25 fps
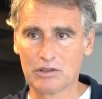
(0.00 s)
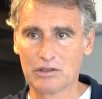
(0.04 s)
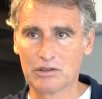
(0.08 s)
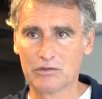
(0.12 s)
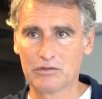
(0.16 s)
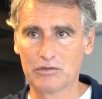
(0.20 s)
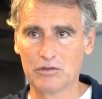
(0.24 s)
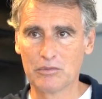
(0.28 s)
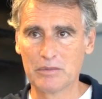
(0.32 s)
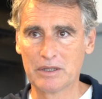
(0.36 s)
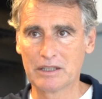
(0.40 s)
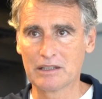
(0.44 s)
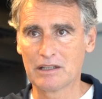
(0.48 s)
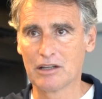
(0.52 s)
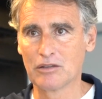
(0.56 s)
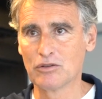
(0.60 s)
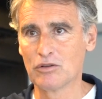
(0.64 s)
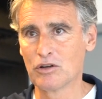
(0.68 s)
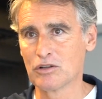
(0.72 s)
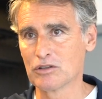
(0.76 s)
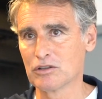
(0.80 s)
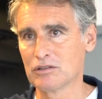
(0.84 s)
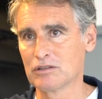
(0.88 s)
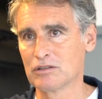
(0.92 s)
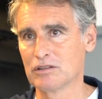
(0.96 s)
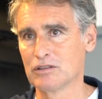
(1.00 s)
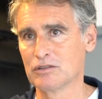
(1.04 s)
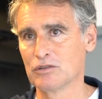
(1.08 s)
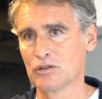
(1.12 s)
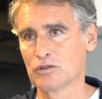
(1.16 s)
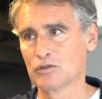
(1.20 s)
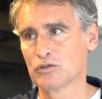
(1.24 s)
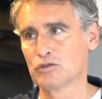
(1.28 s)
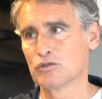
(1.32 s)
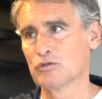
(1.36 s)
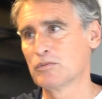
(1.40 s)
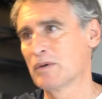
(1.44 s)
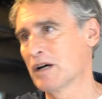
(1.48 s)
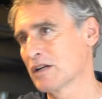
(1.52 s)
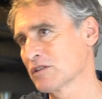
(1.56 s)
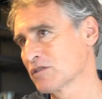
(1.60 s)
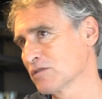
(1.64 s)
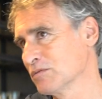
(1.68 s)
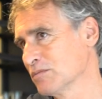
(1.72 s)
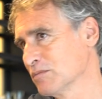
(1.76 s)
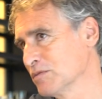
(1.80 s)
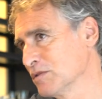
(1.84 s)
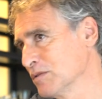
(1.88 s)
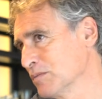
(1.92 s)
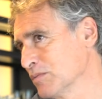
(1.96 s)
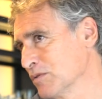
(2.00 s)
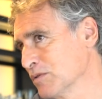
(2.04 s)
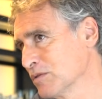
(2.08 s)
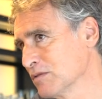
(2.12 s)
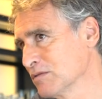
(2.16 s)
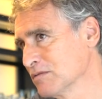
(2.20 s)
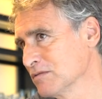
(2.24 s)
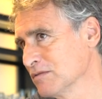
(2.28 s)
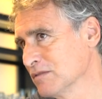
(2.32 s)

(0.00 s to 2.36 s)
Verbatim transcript: qu'il faut mettre en ordre, en ordre de marche un petit peu.